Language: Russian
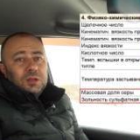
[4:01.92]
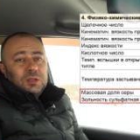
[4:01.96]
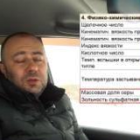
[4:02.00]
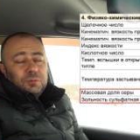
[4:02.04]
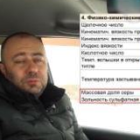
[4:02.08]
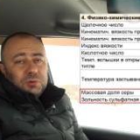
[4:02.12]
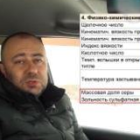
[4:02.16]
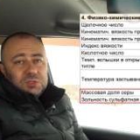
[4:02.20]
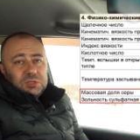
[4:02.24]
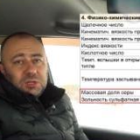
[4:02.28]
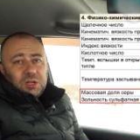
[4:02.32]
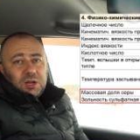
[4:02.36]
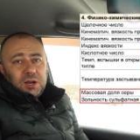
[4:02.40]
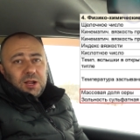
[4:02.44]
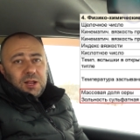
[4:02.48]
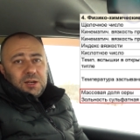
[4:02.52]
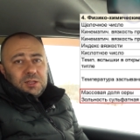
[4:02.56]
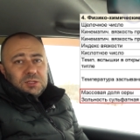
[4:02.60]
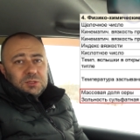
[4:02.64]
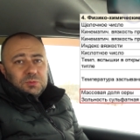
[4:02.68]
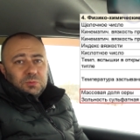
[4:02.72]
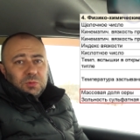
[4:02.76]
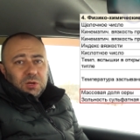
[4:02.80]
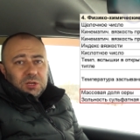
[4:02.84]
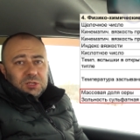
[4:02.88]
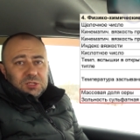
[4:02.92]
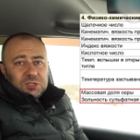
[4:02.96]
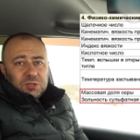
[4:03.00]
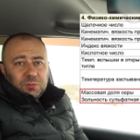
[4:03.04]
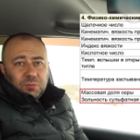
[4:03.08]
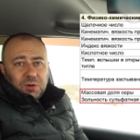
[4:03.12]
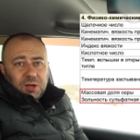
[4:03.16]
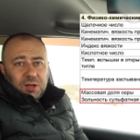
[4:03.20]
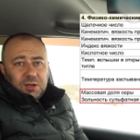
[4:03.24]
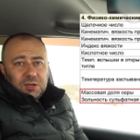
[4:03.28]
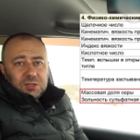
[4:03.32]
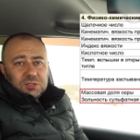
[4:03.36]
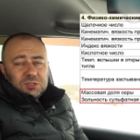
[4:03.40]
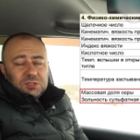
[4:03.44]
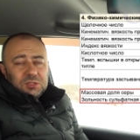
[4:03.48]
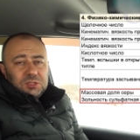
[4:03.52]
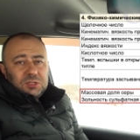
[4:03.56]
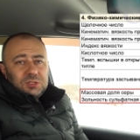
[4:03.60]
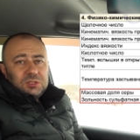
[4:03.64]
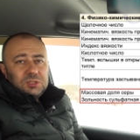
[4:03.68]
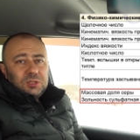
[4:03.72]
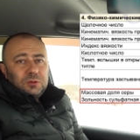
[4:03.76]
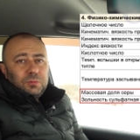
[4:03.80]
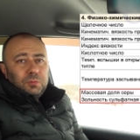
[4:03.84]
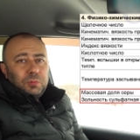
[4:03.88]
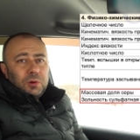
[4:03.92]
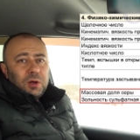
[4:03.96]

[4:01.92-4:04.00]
где постарались максимально снизить